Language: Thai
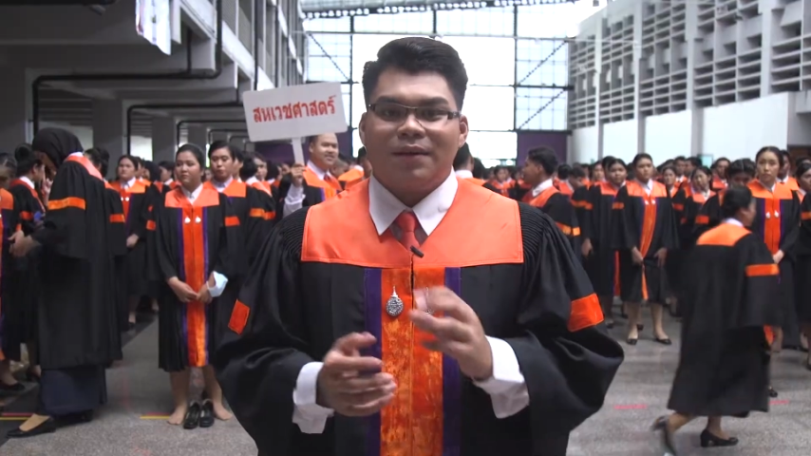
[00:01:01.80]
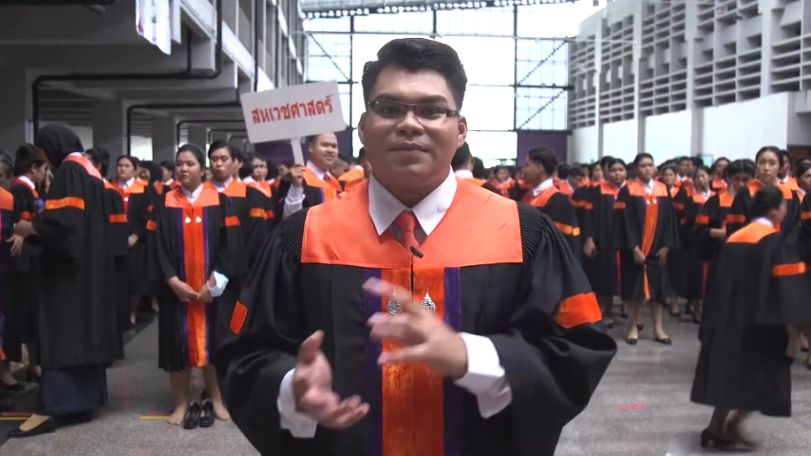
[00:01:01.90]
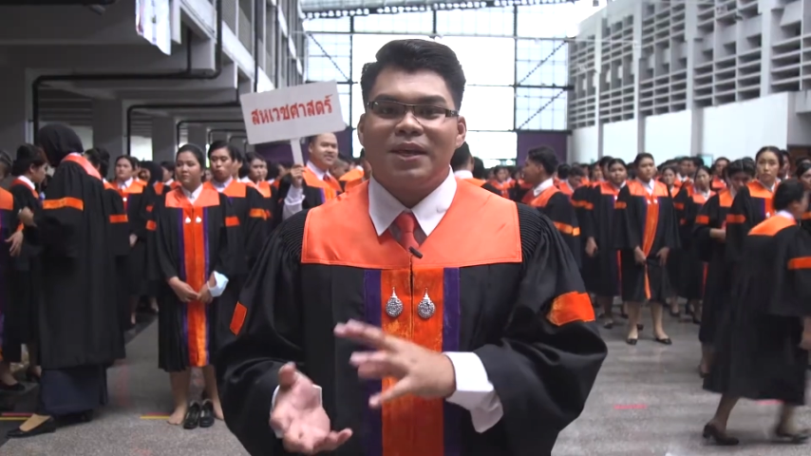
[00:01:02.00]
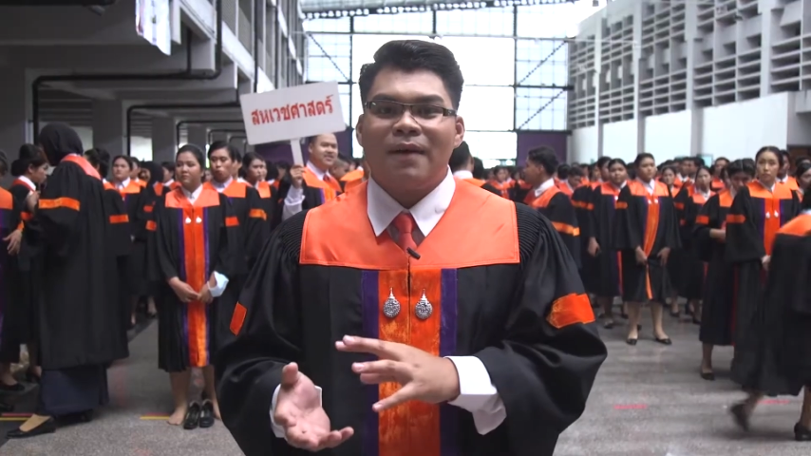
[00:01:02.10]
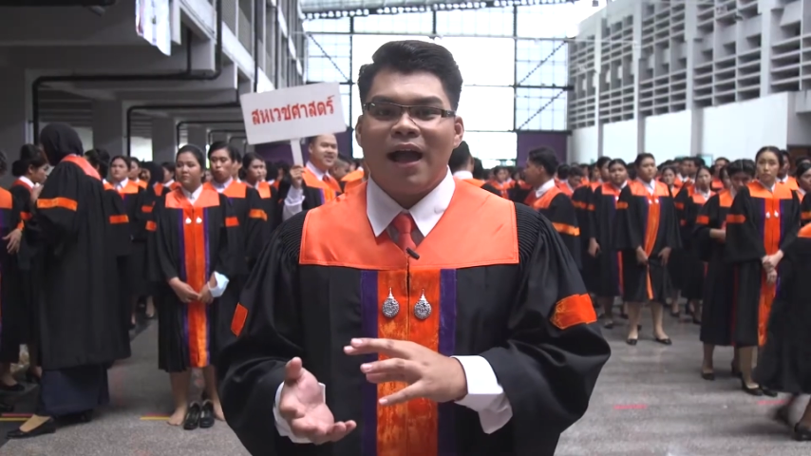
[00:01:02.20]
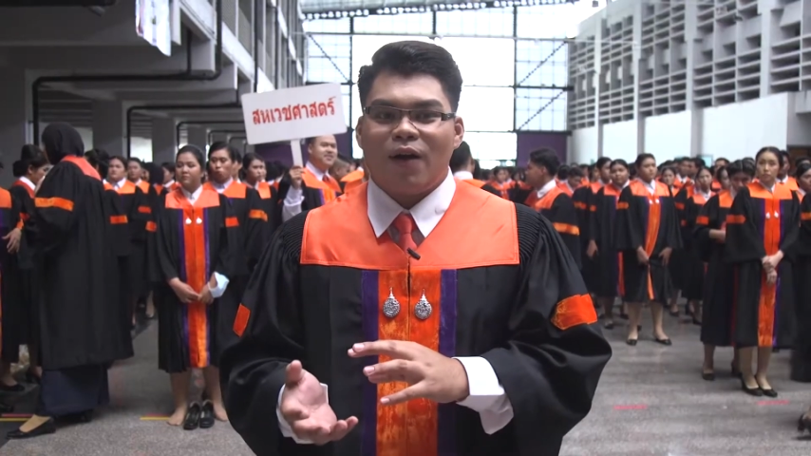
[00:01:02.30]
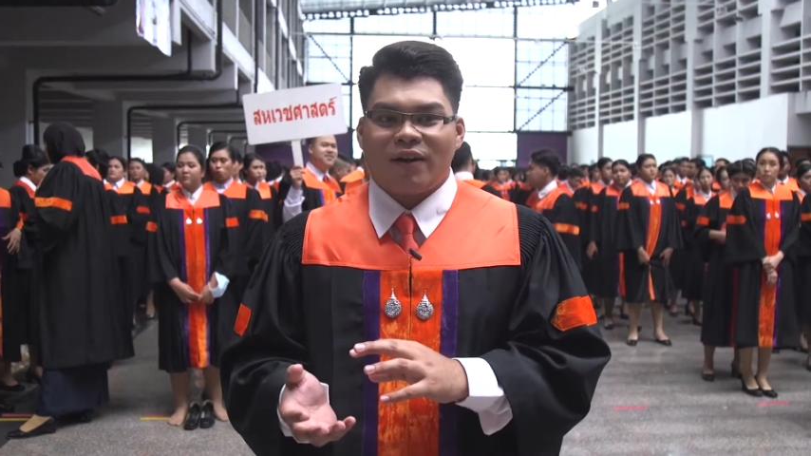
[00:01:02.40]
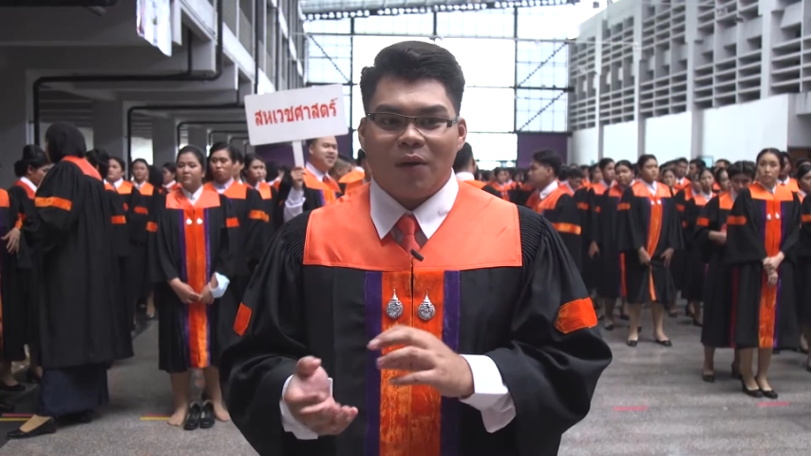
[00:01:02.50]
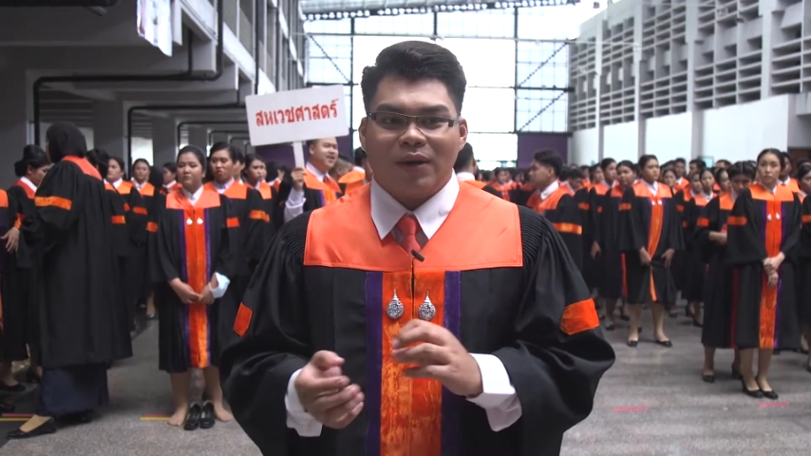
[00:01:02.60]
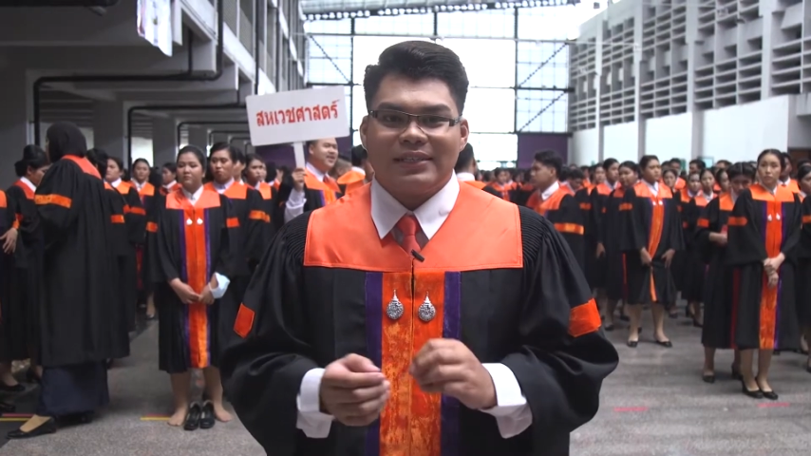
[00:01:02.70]
สำหรับที่มาของ
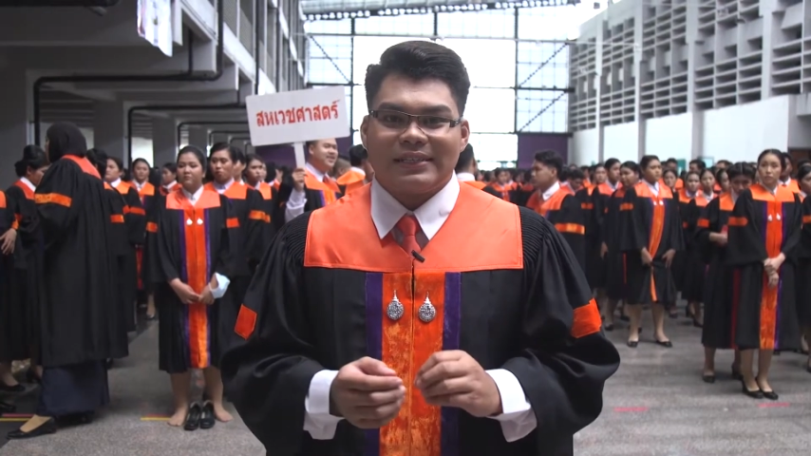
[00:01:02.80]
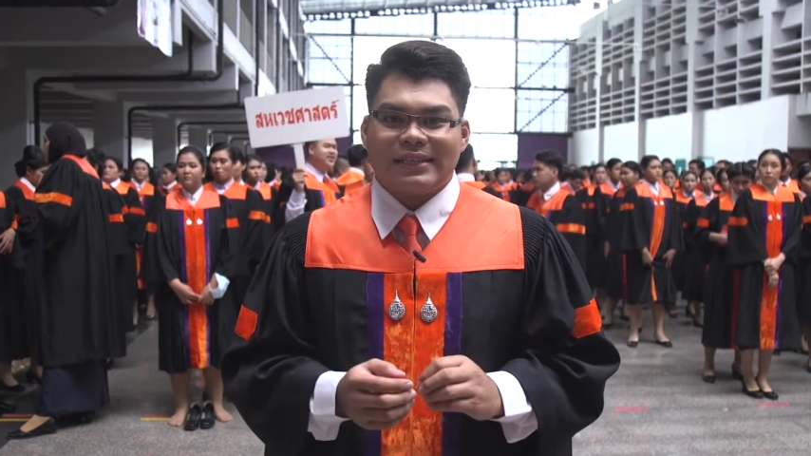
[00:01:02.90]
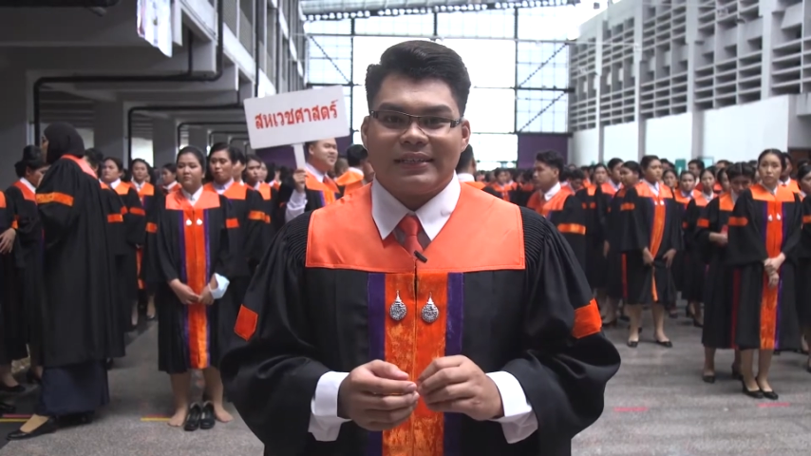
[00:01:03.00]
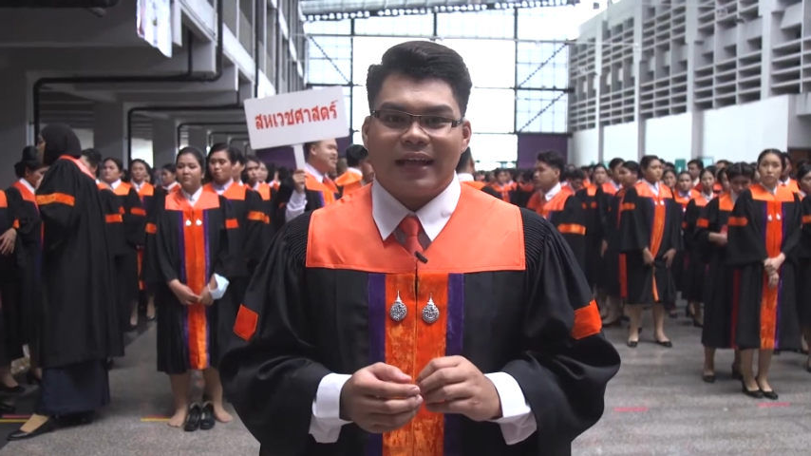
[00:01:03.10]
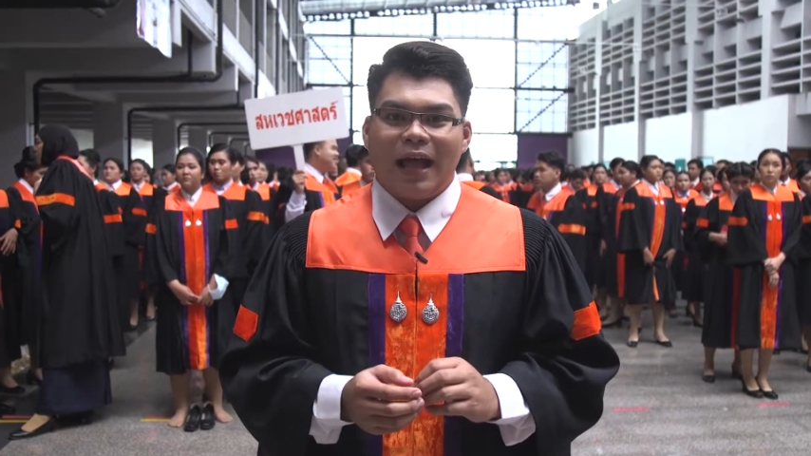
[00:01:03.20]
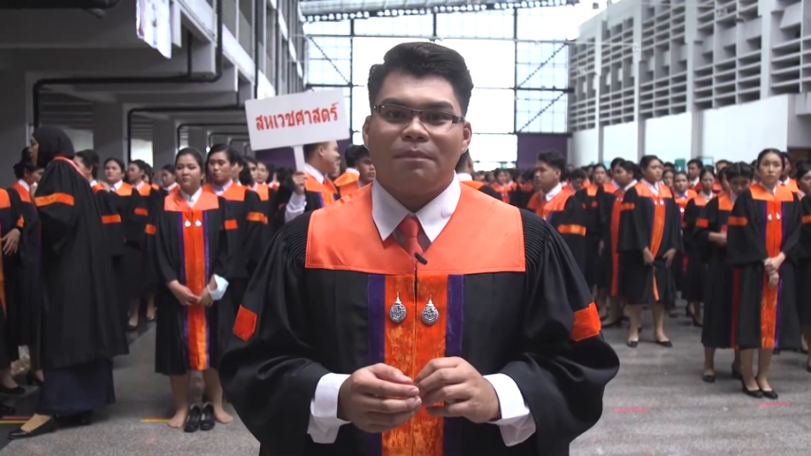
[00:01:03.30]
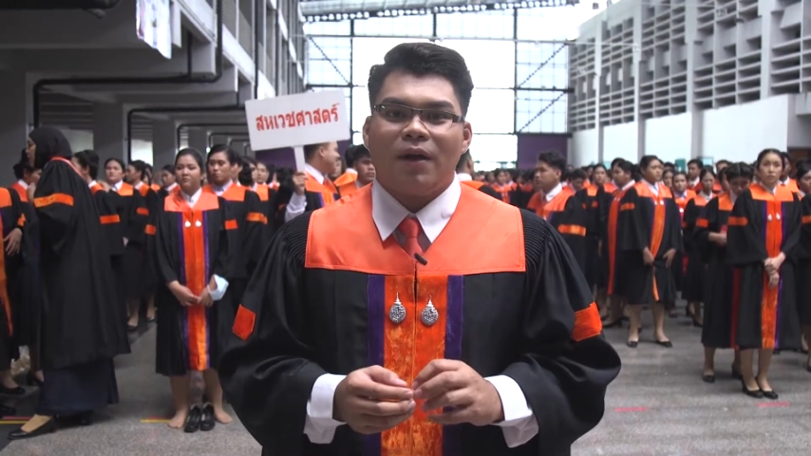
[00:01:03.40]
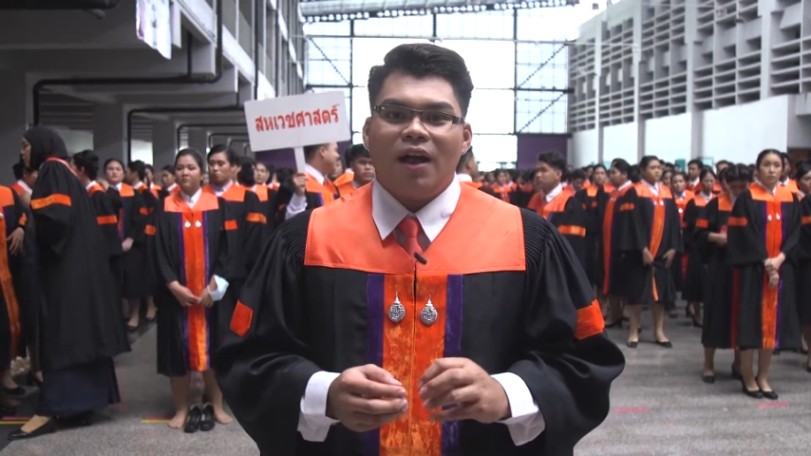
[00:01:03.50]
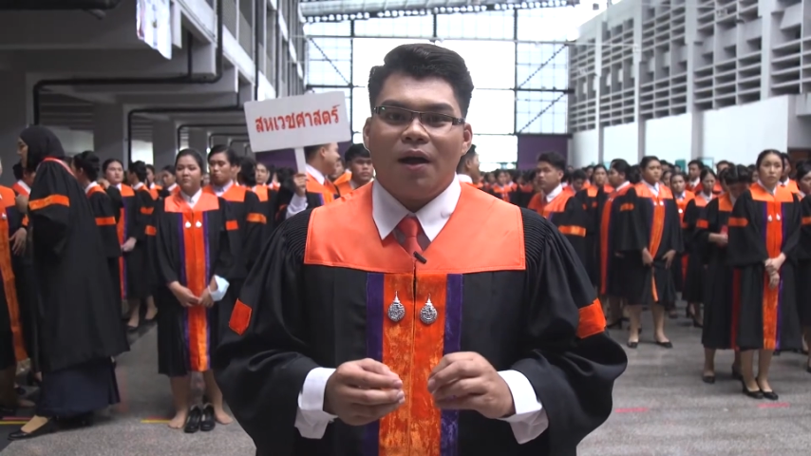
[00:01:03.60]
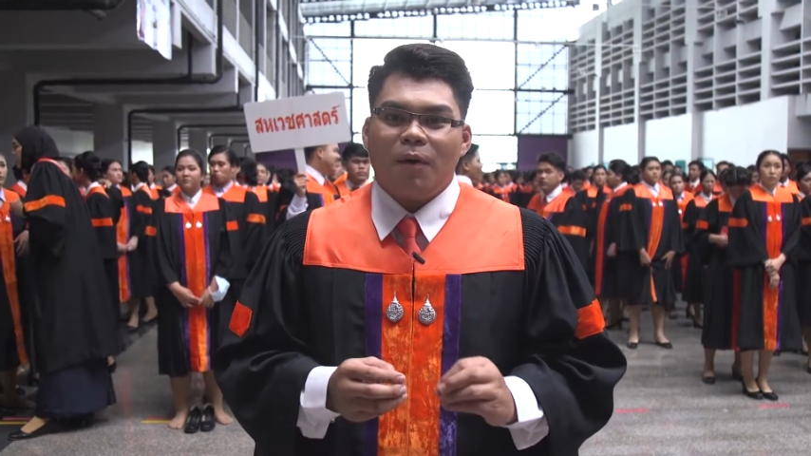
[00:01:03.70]
รางวัลสุดสิทธิ์นะครับ
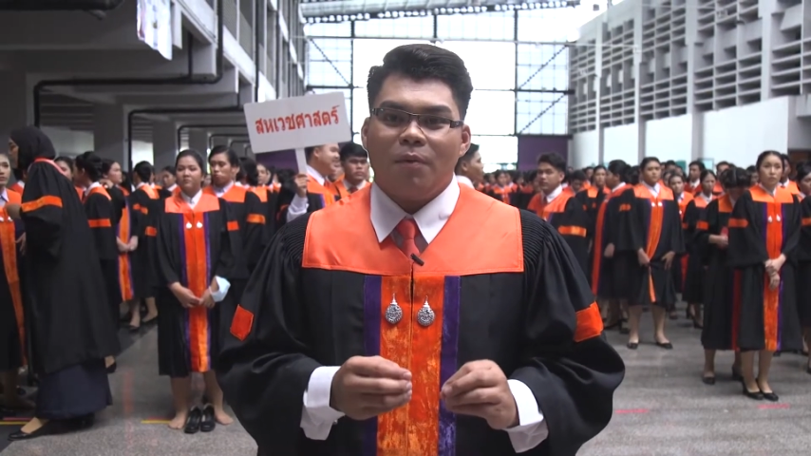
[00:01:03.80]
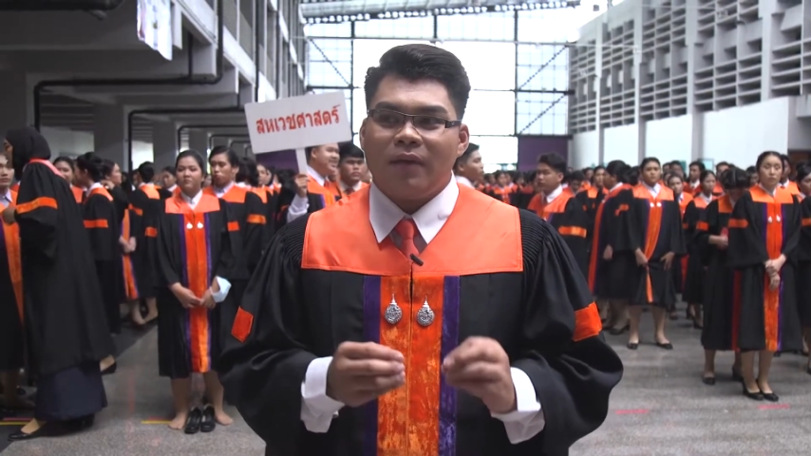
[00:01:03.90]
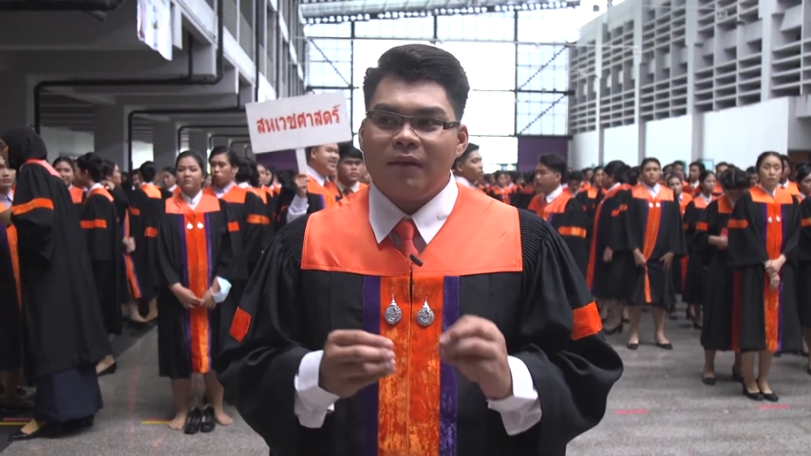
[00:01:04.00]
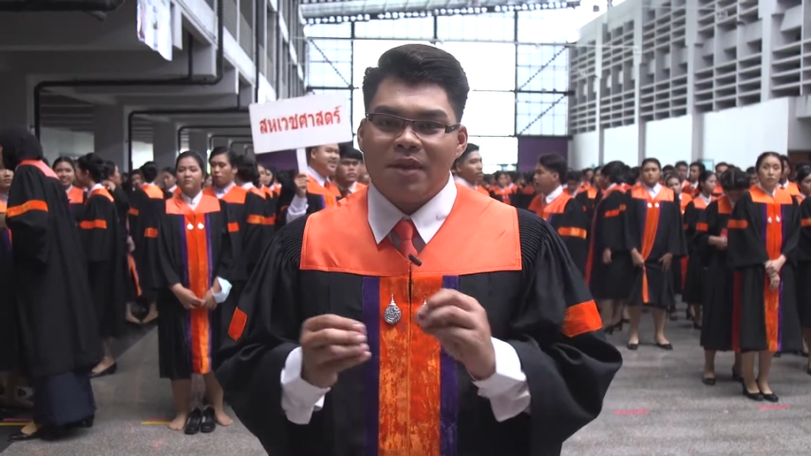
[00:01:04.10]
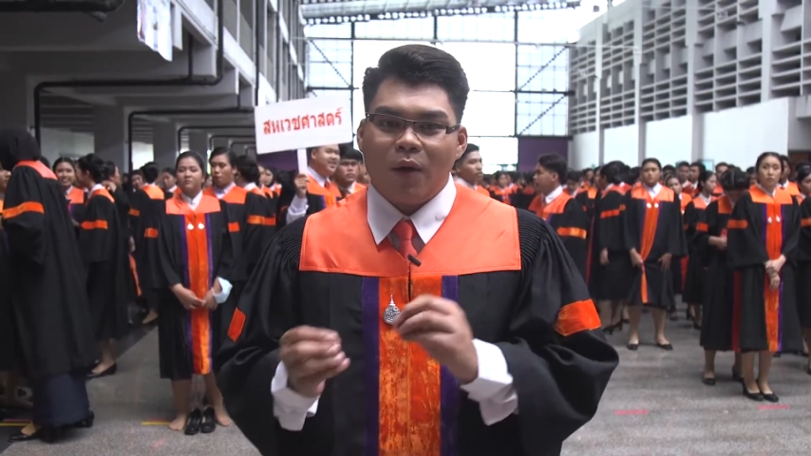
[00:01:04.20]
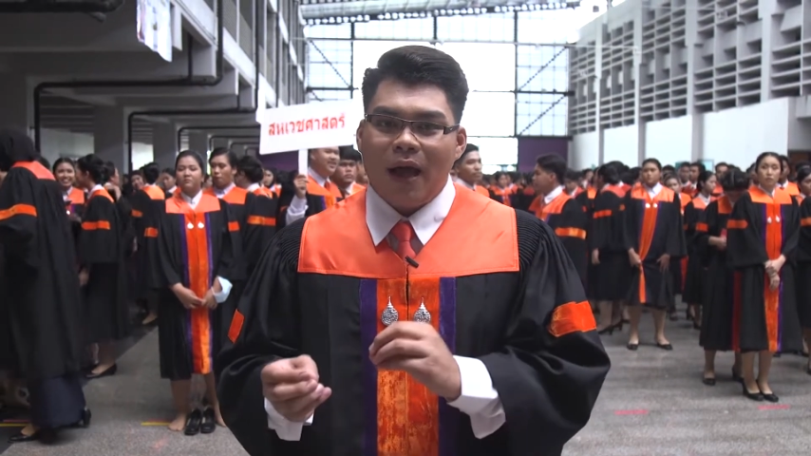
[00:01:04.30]
ผมมีค